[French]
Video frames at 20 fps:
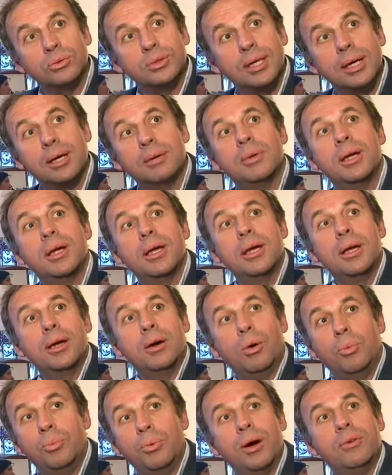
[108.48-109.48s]
terme,
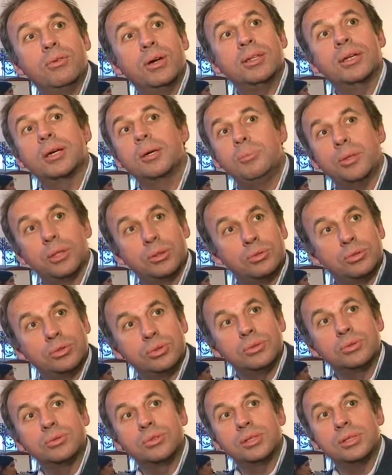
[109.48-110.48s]
on peut avoir des
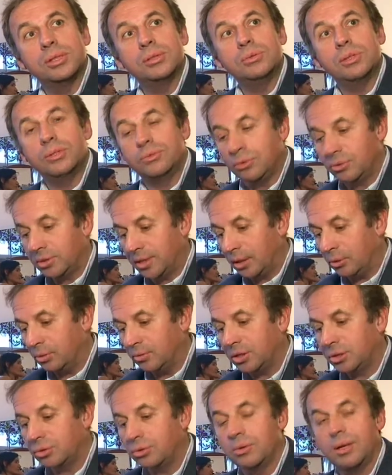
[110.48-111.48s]
répercussions aussi au niveau
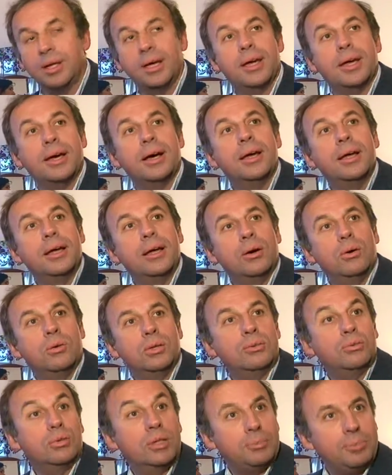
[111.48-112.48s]
cardiovasculaire, au
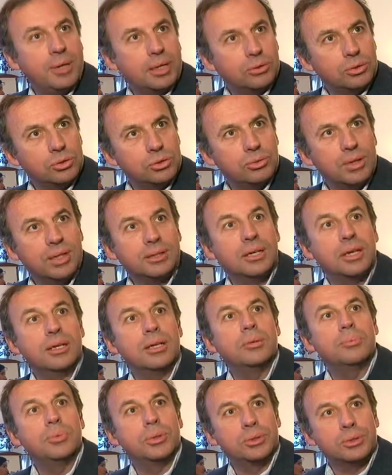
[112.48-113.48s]
niveau de l'hypertension
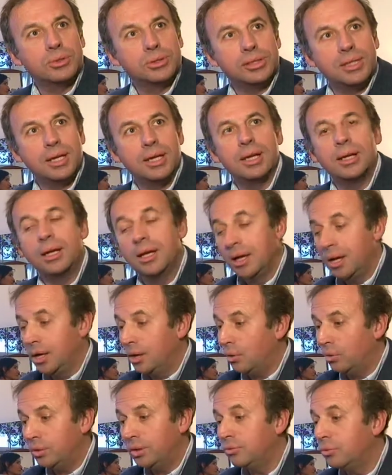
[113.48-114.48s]
artérielle potentielle,
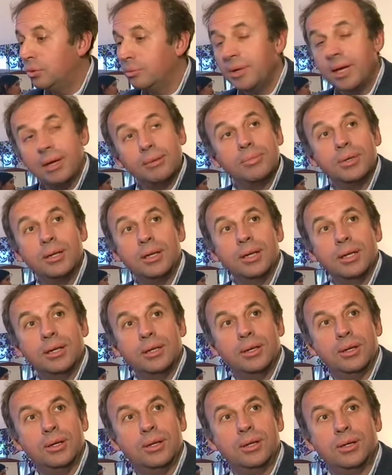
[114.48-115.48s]
au niveau même
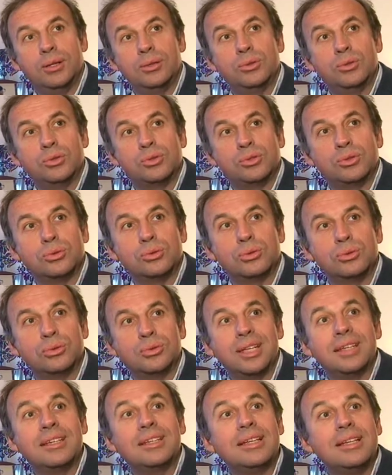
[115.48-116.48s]
euh, de
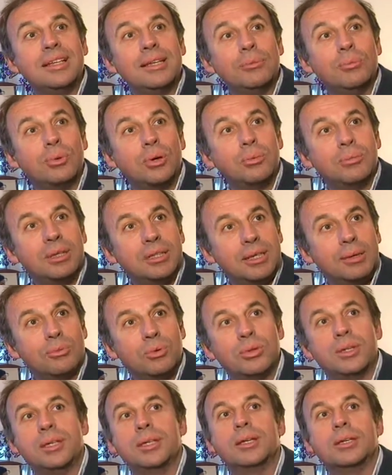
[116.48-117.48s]
son équilibre
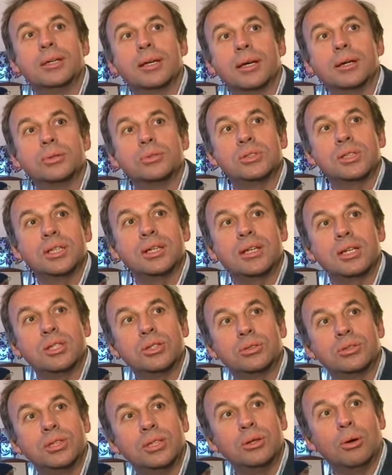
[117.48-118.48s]
métabolique. Hein. on sait que les
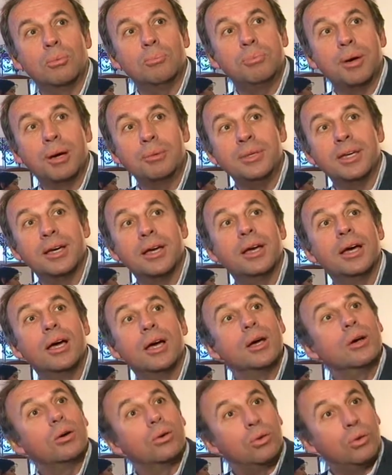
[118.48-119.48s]
gens qui dorment pas bien
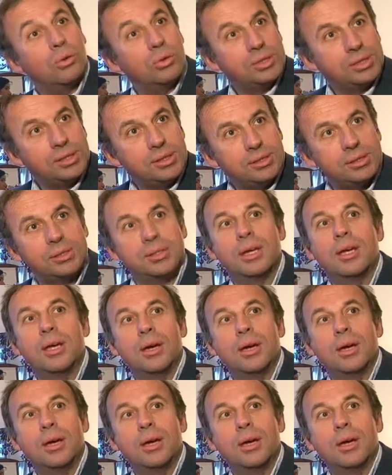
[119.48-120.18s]
grossissent.